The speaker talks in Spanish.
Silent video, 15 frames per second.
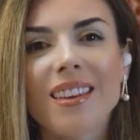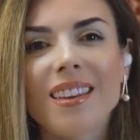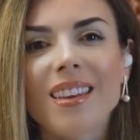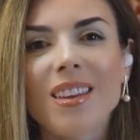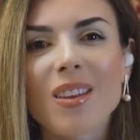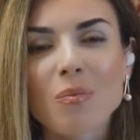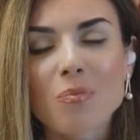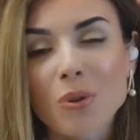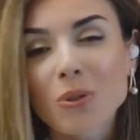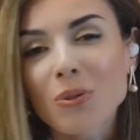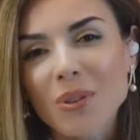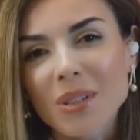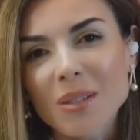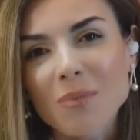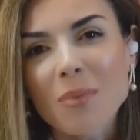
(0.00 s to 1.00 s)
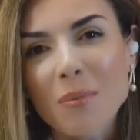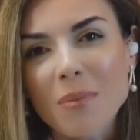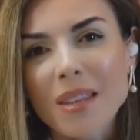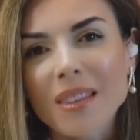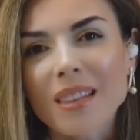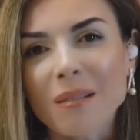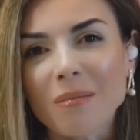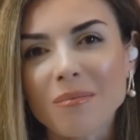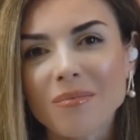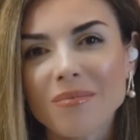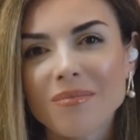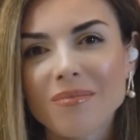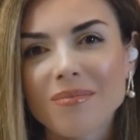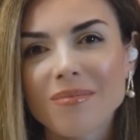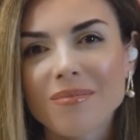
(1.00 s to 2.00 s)
También aprovechando el
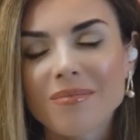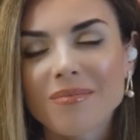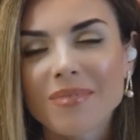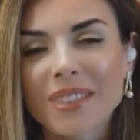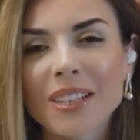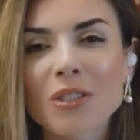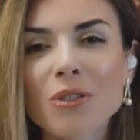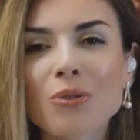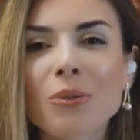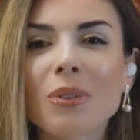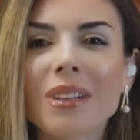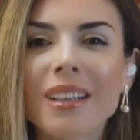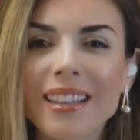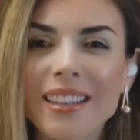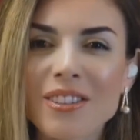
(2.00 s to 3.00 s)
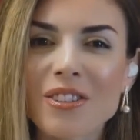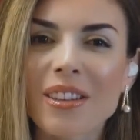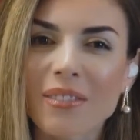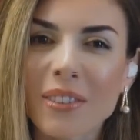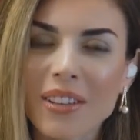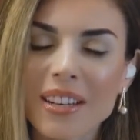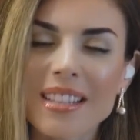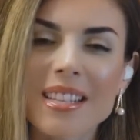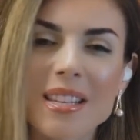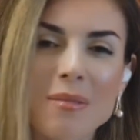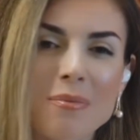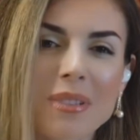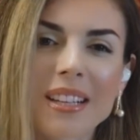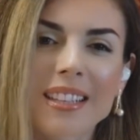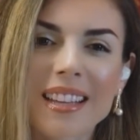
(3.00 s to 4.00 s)
momento quería personalmente expresar mi
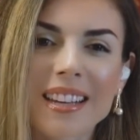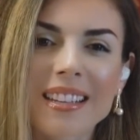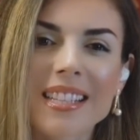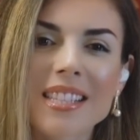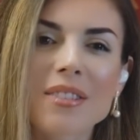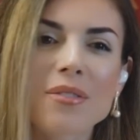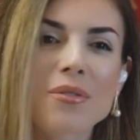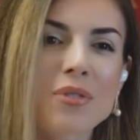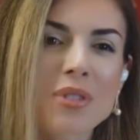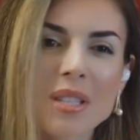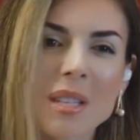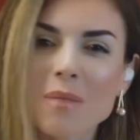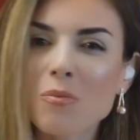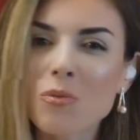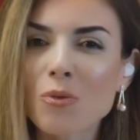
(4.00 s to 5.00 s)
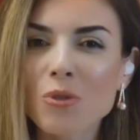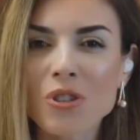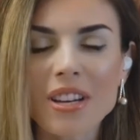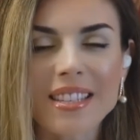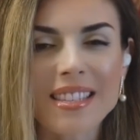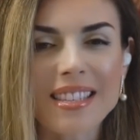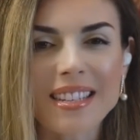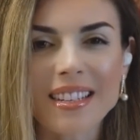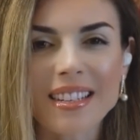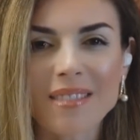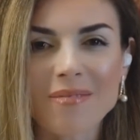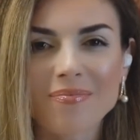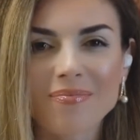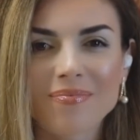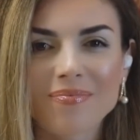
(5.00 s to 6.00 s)
gratitud a todos los
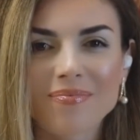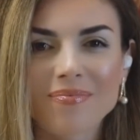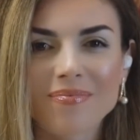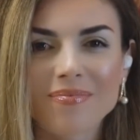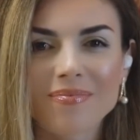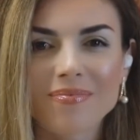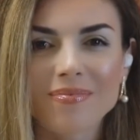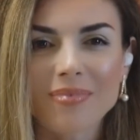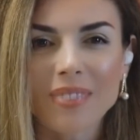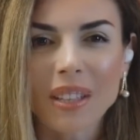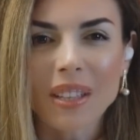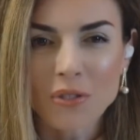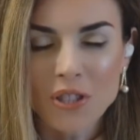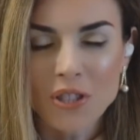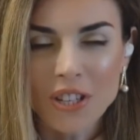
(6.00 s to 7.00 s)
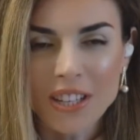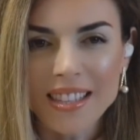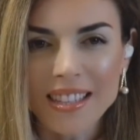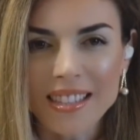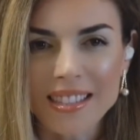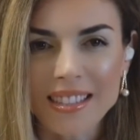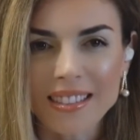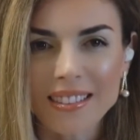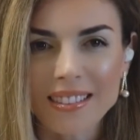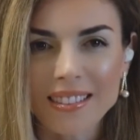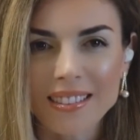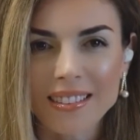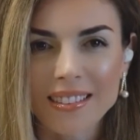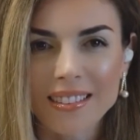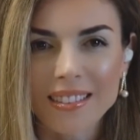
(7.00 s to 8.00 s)
participantes. En
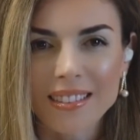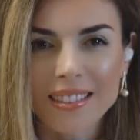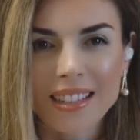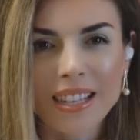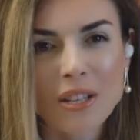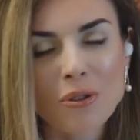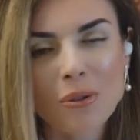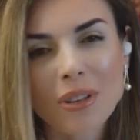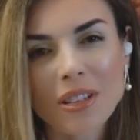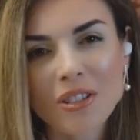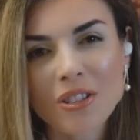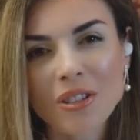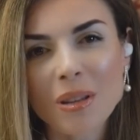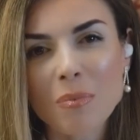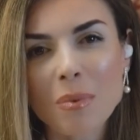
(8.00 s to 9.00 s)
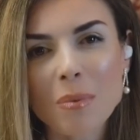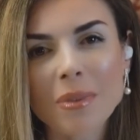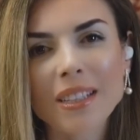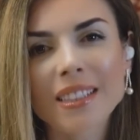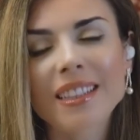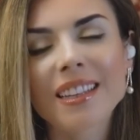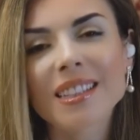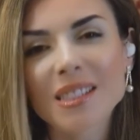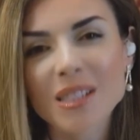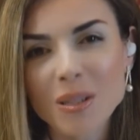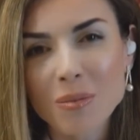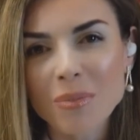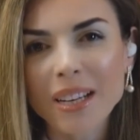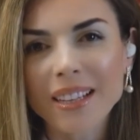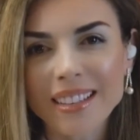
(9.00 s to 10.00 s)
particular, me gustaría darte gracias
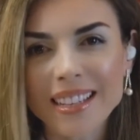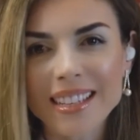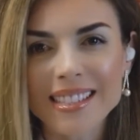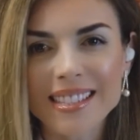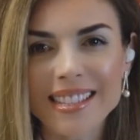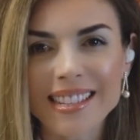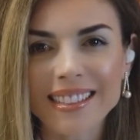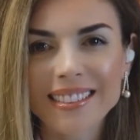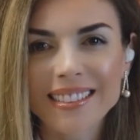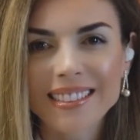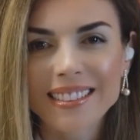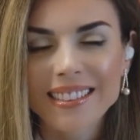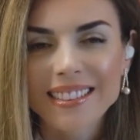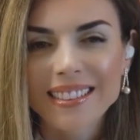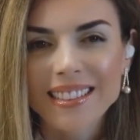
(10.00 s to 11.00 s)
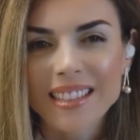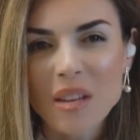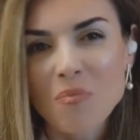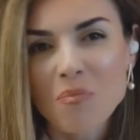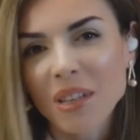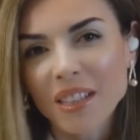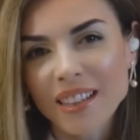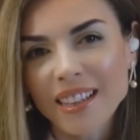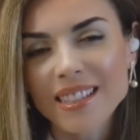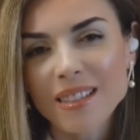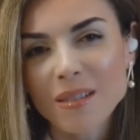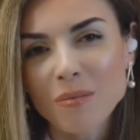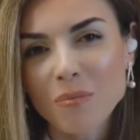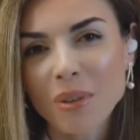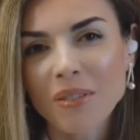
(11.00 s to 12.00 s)
a ti, Leslie, y
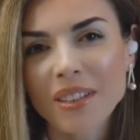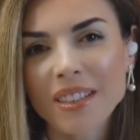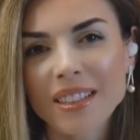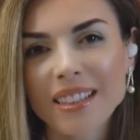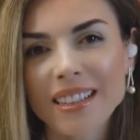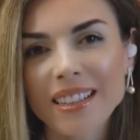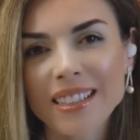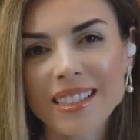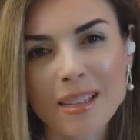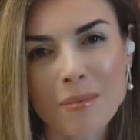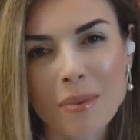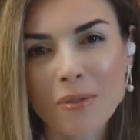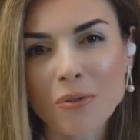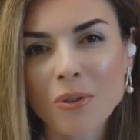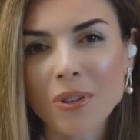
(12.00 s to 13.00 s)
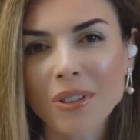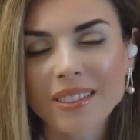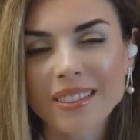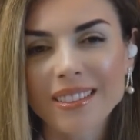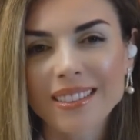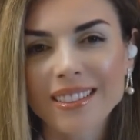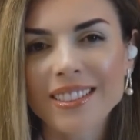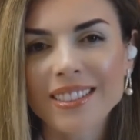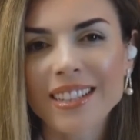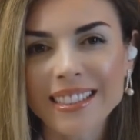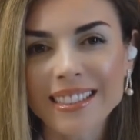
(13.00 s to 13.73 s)
pasarte el saludo del mismo Shani.